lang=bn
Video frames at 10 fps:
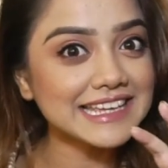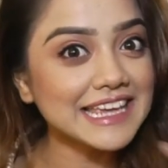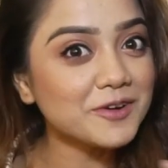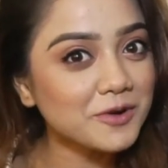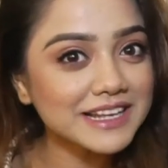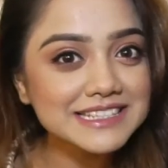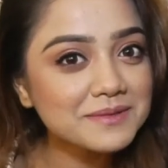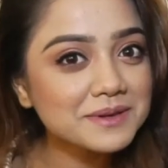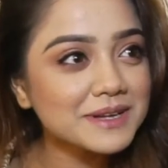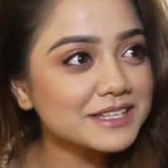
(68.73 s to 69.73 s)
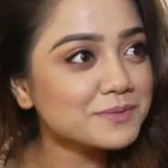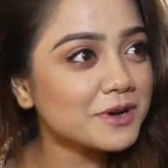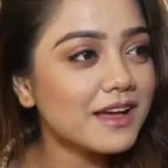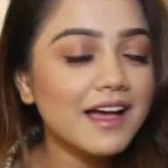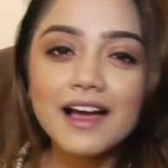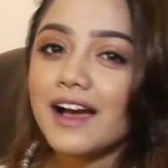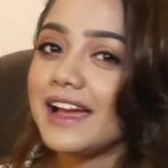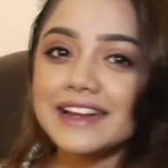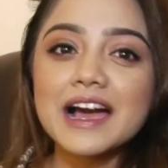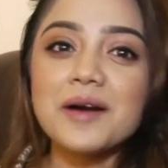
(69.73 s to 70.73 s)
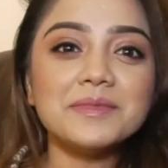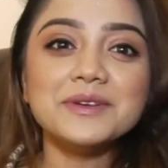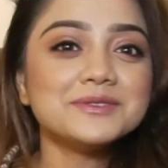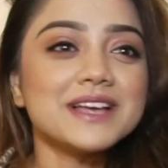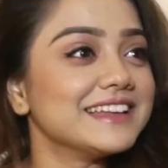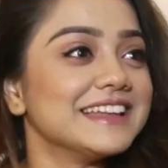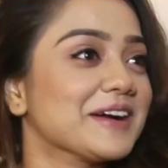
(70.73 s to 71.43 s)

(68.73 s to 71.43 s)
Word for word: কী করে যাবে বাঁচবো এটা আমিও জানি না